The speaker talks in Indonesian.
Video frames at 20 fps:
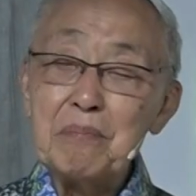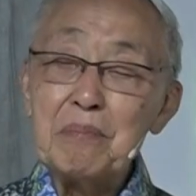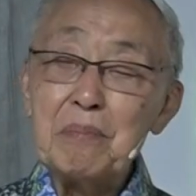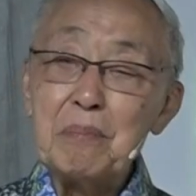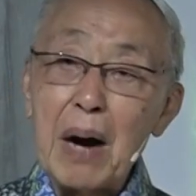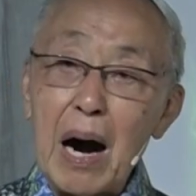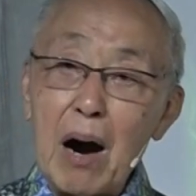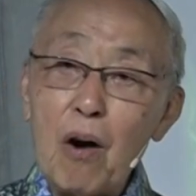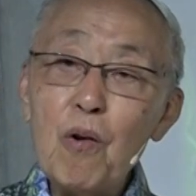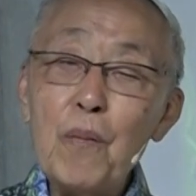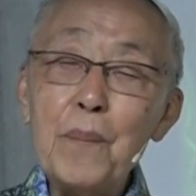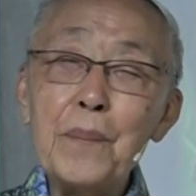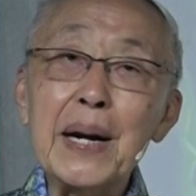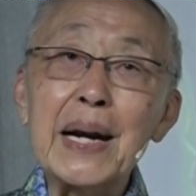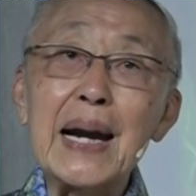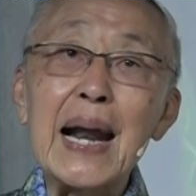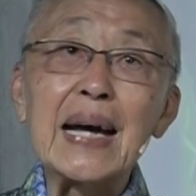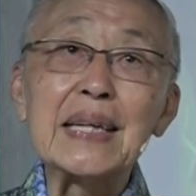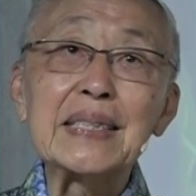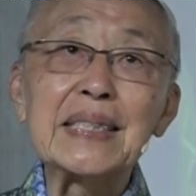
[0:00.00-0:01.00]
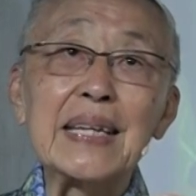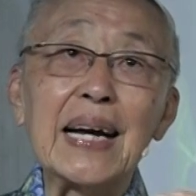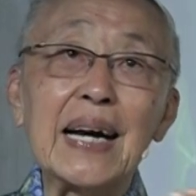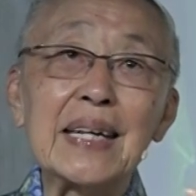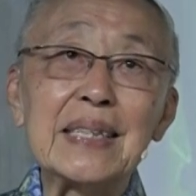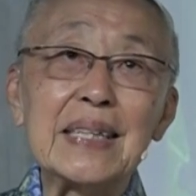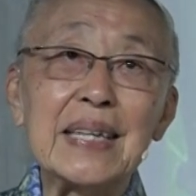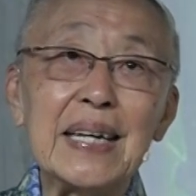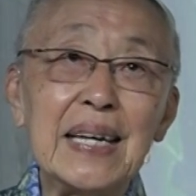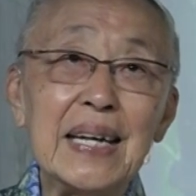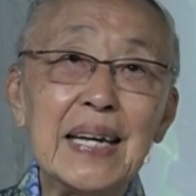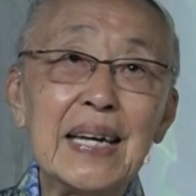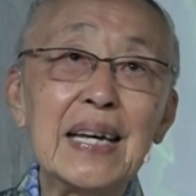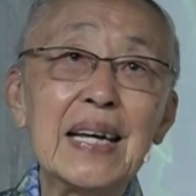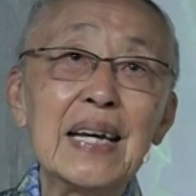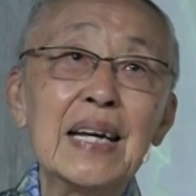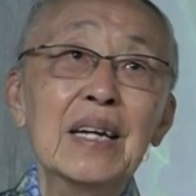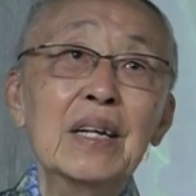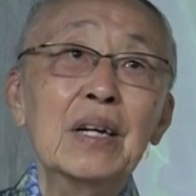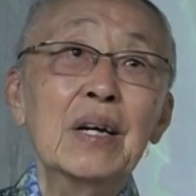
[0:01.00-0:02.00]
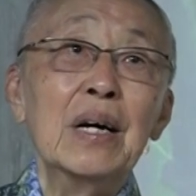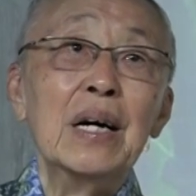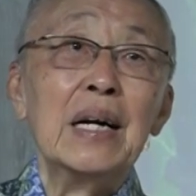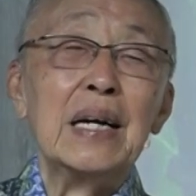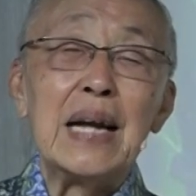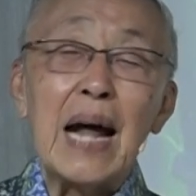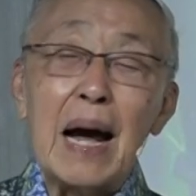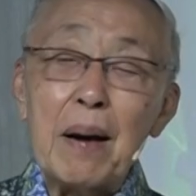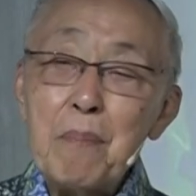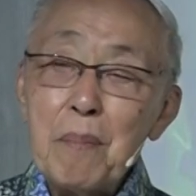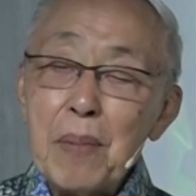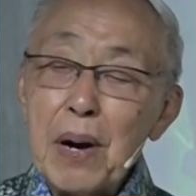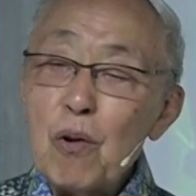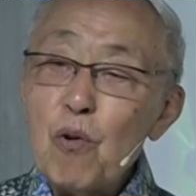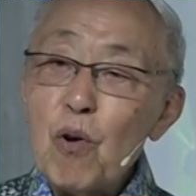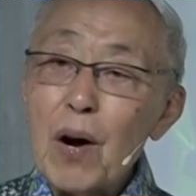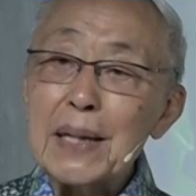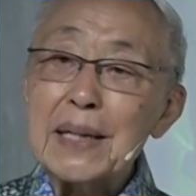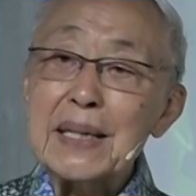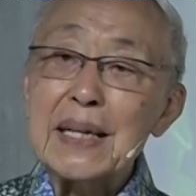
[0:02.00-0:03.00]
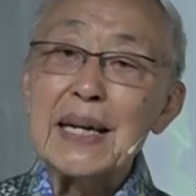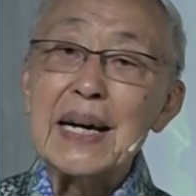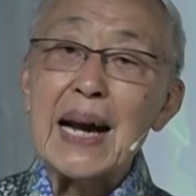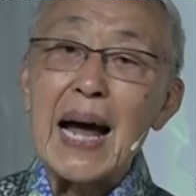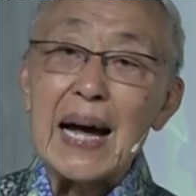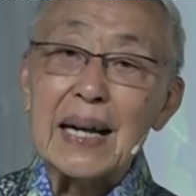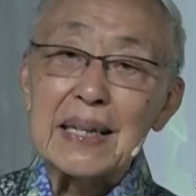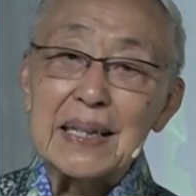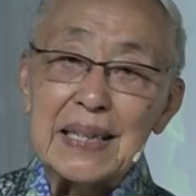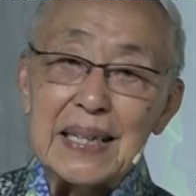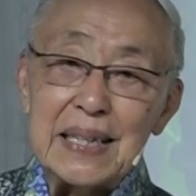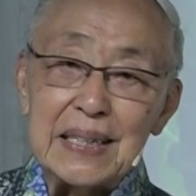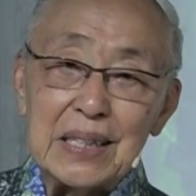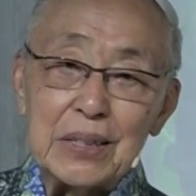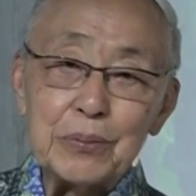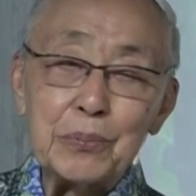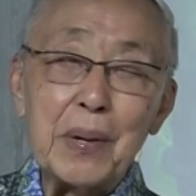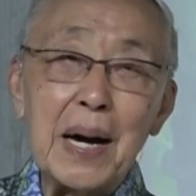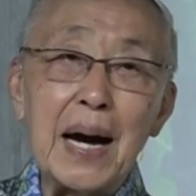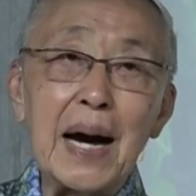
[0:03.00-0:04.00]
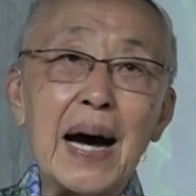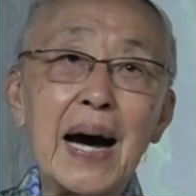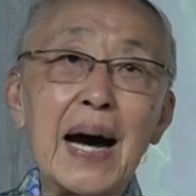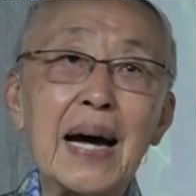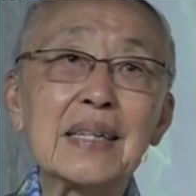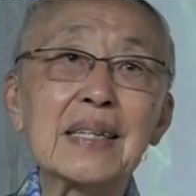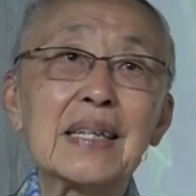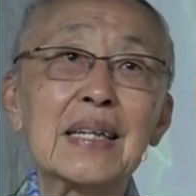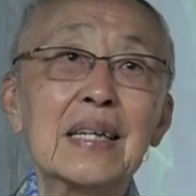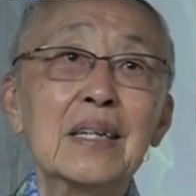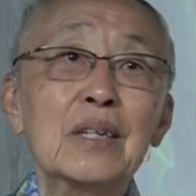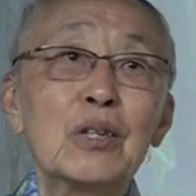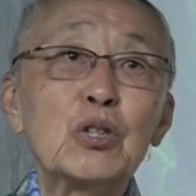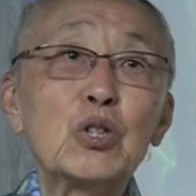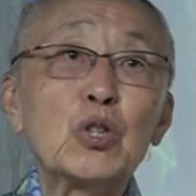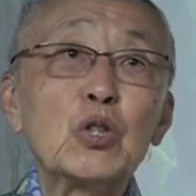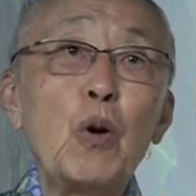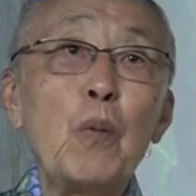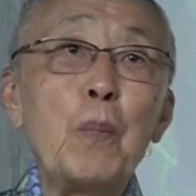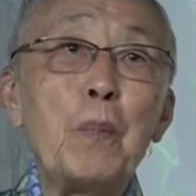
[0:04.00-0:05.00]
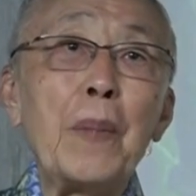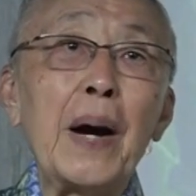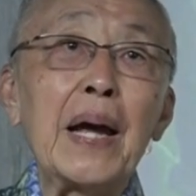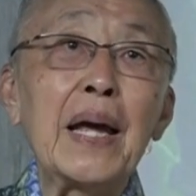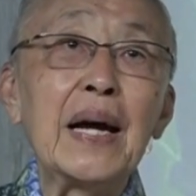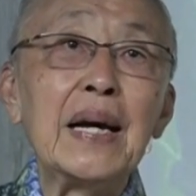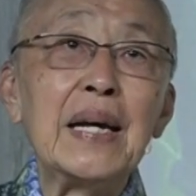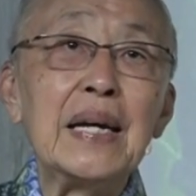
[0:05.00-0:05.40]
mau menasihati dan menguatkan hati jemaat supaya